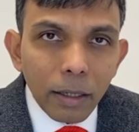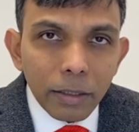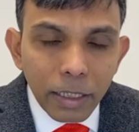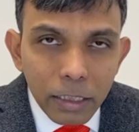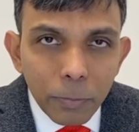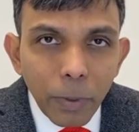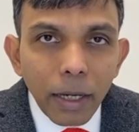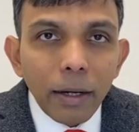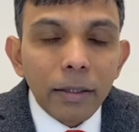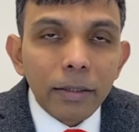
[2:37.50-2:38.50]
ট্যাক্স
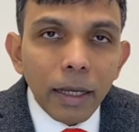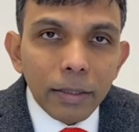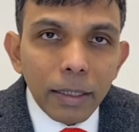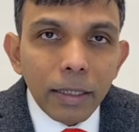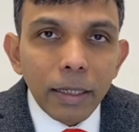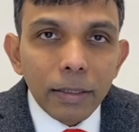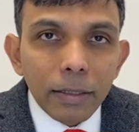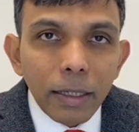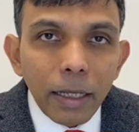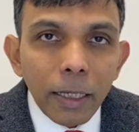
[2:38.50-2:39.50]
পেয়ার তাদের
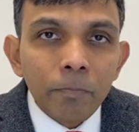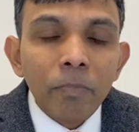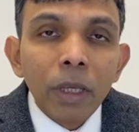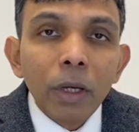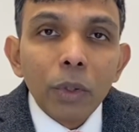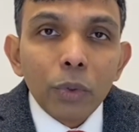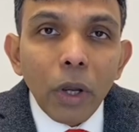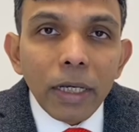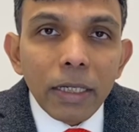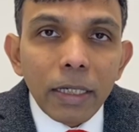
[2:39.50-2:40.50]
ক্ষেত্রে
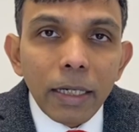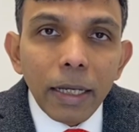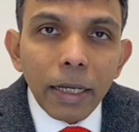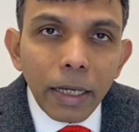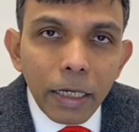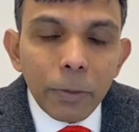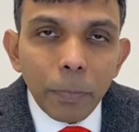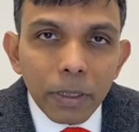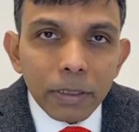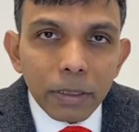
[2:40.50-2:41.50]
টোয়েন্টি এইট
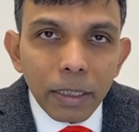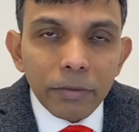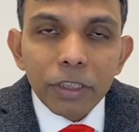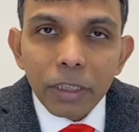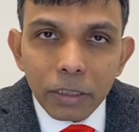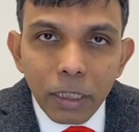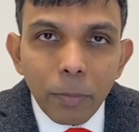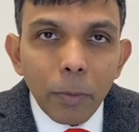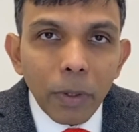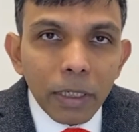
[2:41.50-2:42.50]
পার্সেন্ট রেসিডেন্সিয়াল
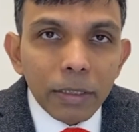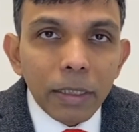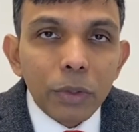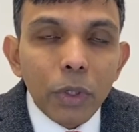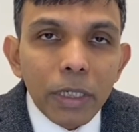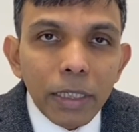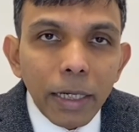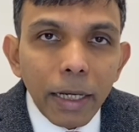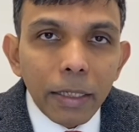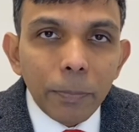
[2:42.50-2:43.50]
প্রপার্টিতে টোয়েন্টি
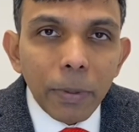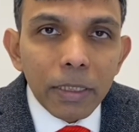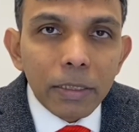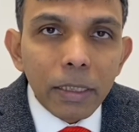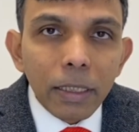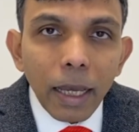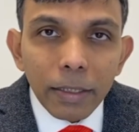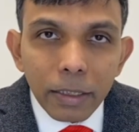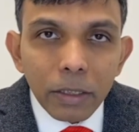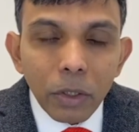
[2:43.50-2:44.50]
এইট পার্সেন্ট
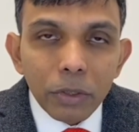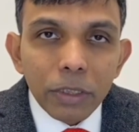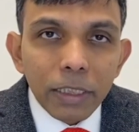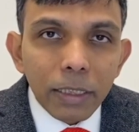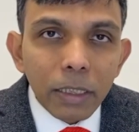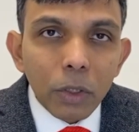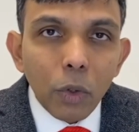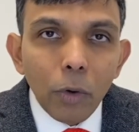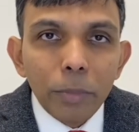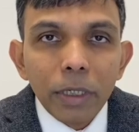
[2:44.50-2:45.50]
দিতে হতো সেটাকে
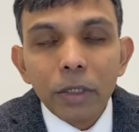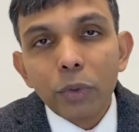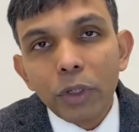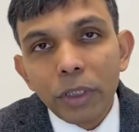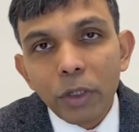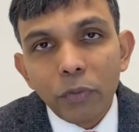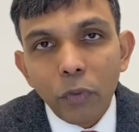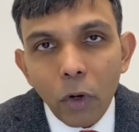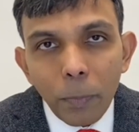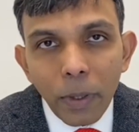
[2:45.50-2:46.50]
কমিয়ে টোয়েন্টি
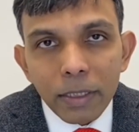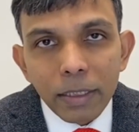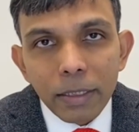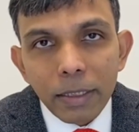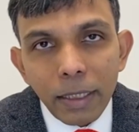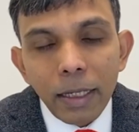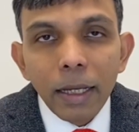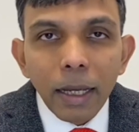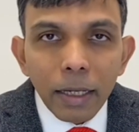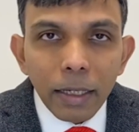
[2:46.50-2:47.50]
ফোর পার্সেন্টে
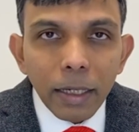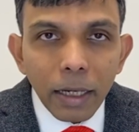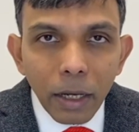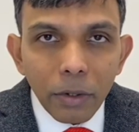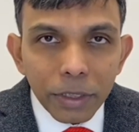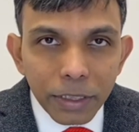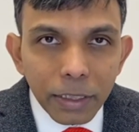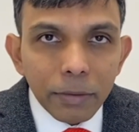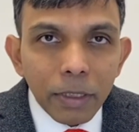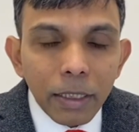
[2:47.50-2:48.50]
নিয়ে নেওয়া হয়েছে
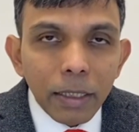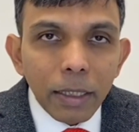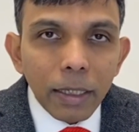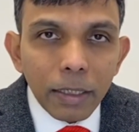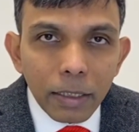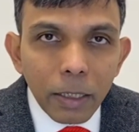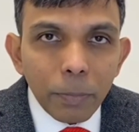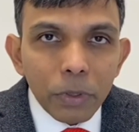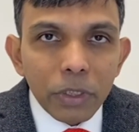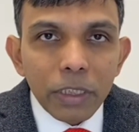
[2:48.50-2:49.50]
এটা একটা
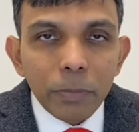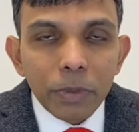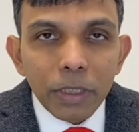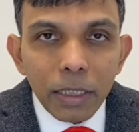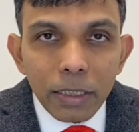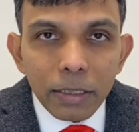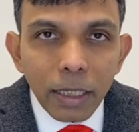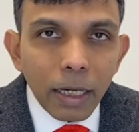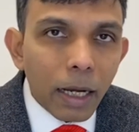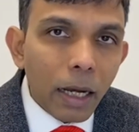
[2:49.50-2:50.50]
পজিটিভ চেঞ্জ
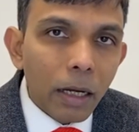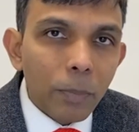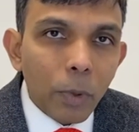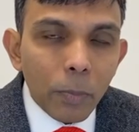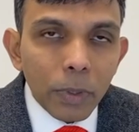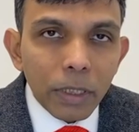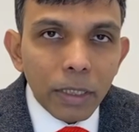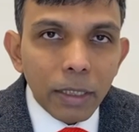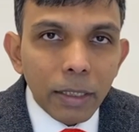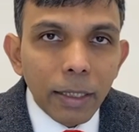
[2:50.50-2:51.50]
যারা
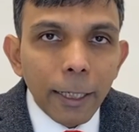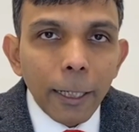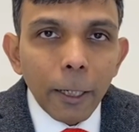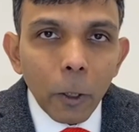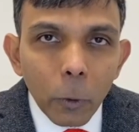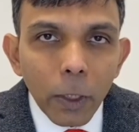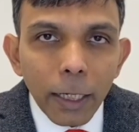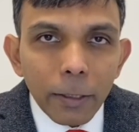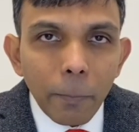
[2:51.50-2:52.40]
প্রপার্টি ওনার